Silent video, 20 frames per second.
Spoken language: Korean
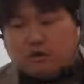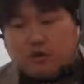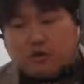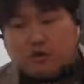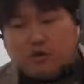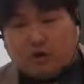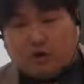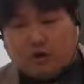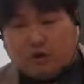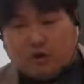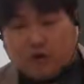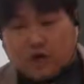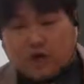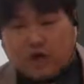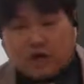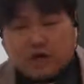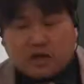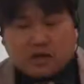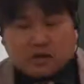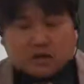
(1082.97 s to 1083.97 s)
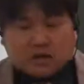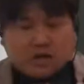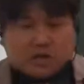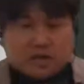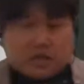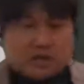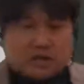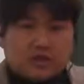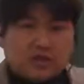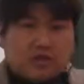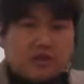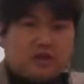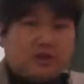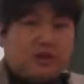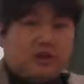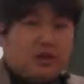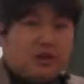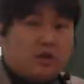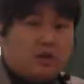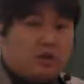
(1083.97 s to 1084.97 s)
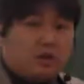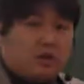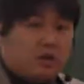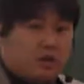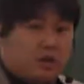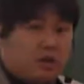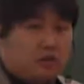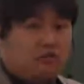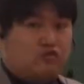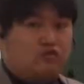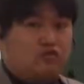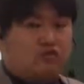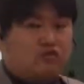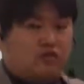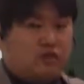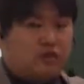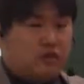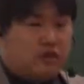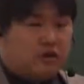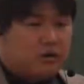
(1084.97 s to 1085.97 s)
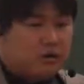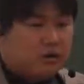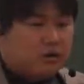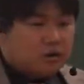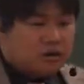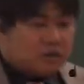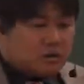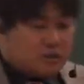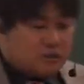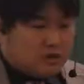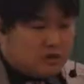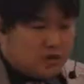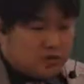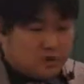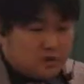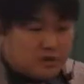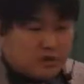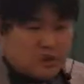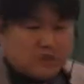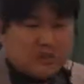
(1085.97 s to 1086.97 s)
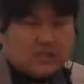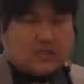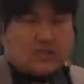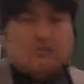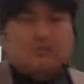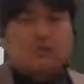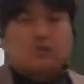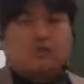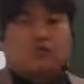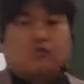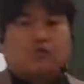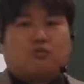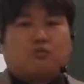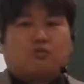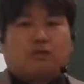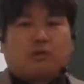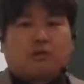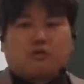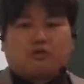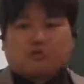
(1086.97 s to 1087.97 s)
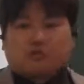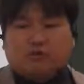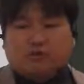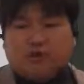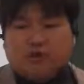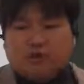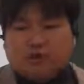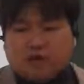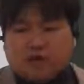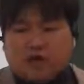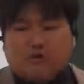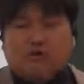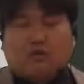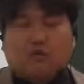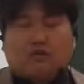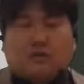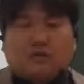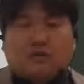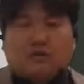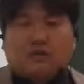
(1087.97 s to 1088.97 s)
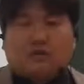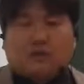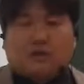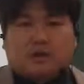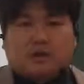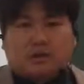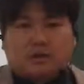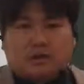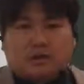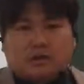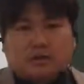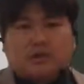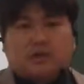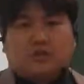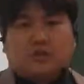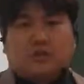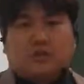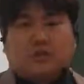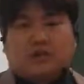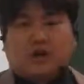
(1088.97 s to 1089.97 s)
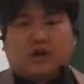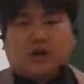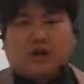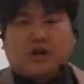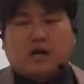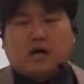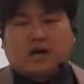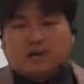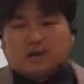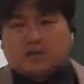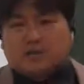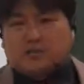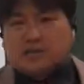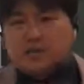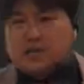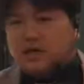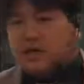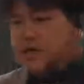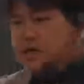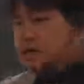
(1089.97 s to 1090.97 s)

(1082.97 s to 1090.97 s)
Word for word: 언어의 전체적인 설계도를 보여주는 거예요. 그 설계도를 다시 한번 공부하고 내 거로 만들면 훨씬 더 효과가 있습니다.